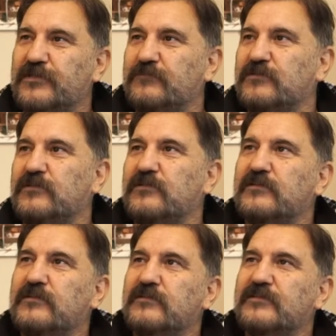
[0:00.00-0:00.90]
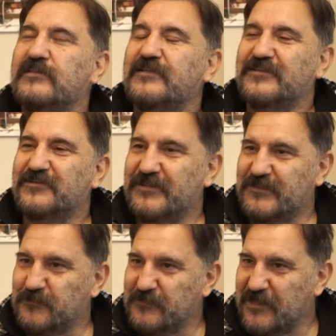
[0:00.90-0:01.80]
resim, işte, statik
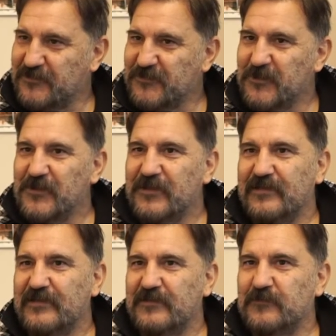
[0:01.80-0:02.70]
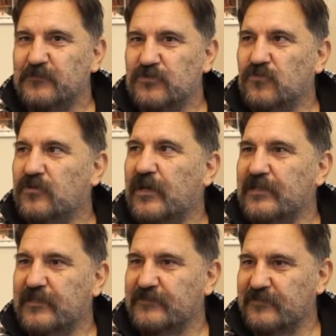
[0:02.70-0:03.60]
resimler, e, birçok
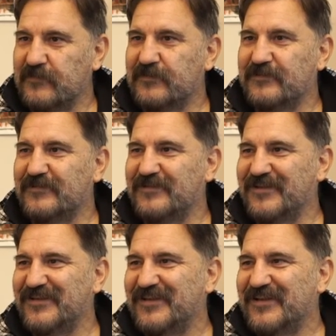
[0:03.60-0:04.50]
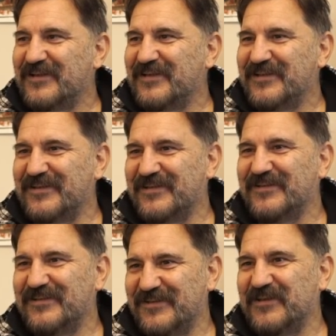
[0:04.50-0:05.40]
alanda TRT'de geleceğiz oraya.
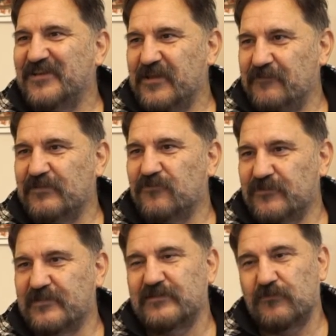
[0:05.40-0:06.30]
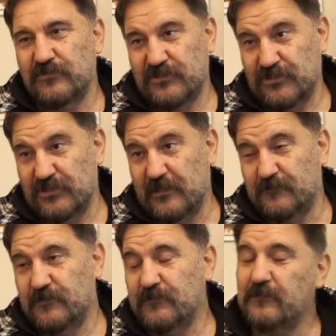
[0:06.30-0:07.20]
E, e, evet orada da o işi
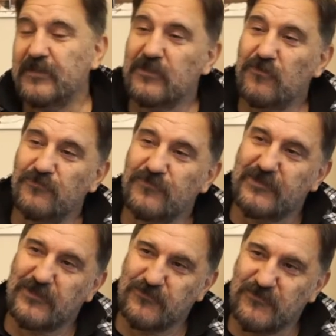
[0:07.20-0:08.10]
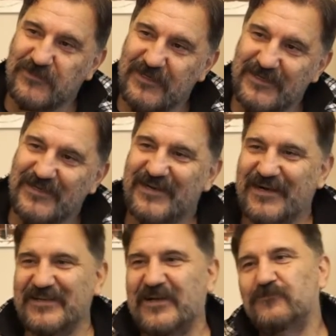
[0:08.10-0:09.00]
yaptım. Gelecek. Emekli olduktan sonra da
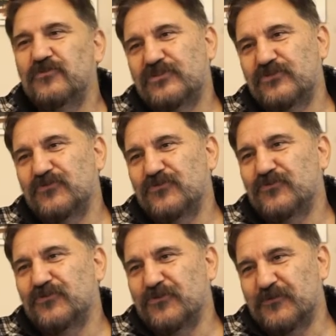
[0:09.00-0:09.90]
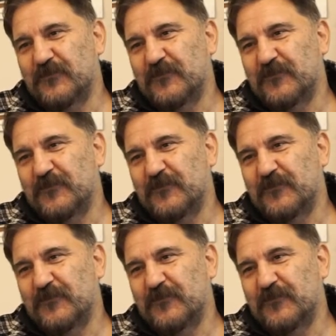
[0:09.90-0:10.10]
hala bu işi sürdürüyorum.